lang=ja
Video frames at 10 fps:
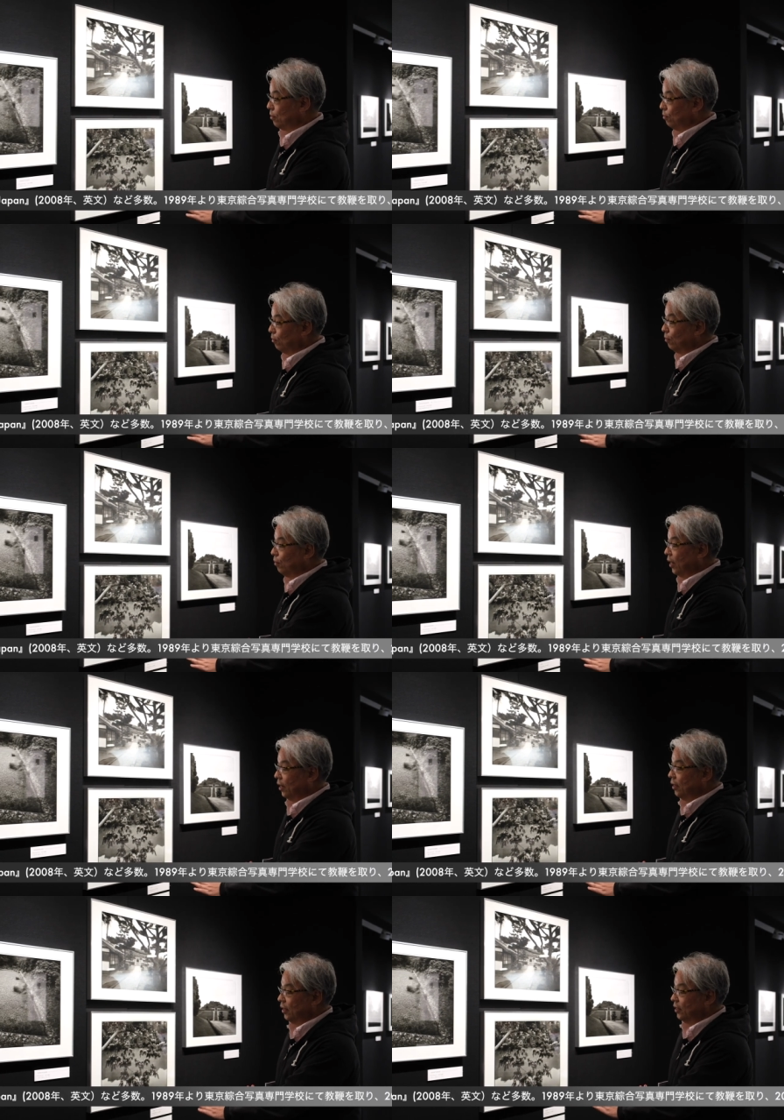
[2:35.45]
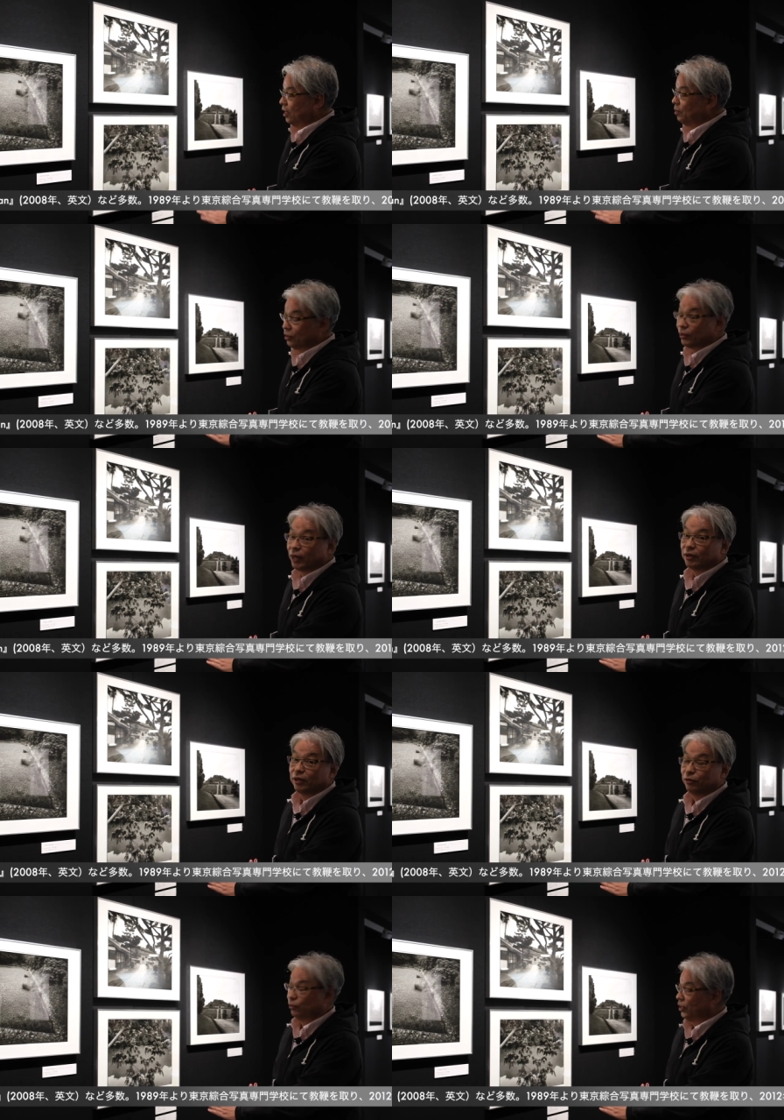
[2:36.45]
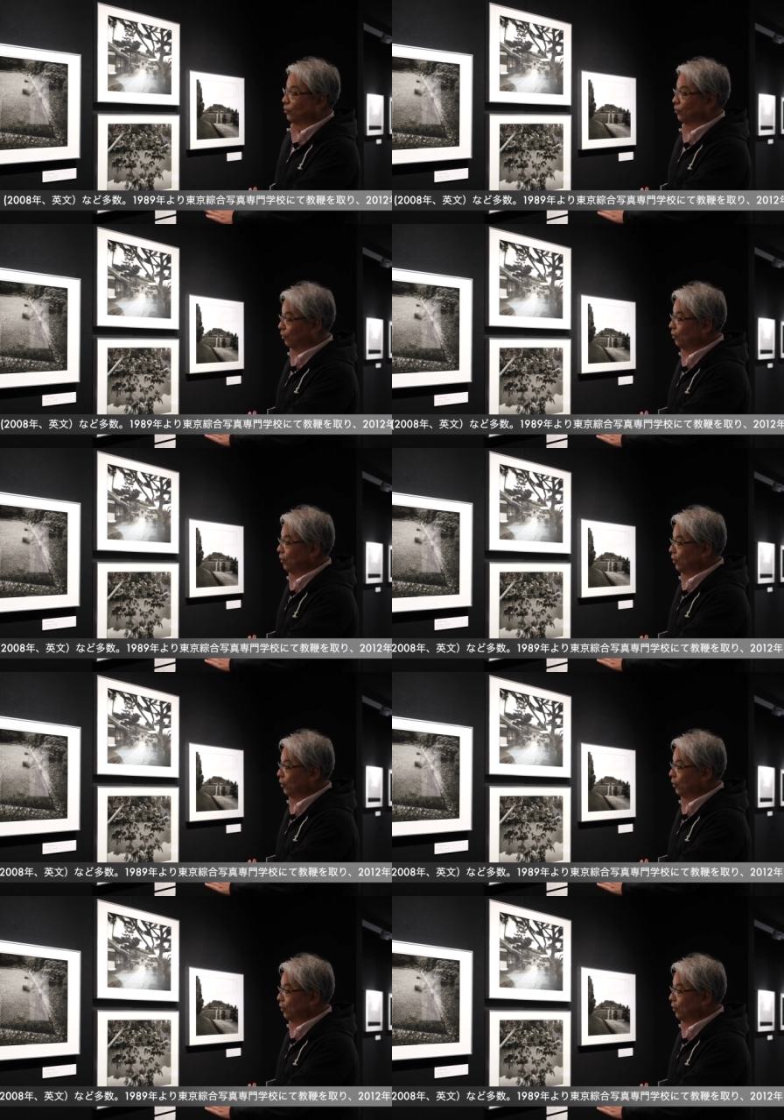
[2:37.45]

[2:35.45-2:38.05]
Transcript: ここは大和武尊の御事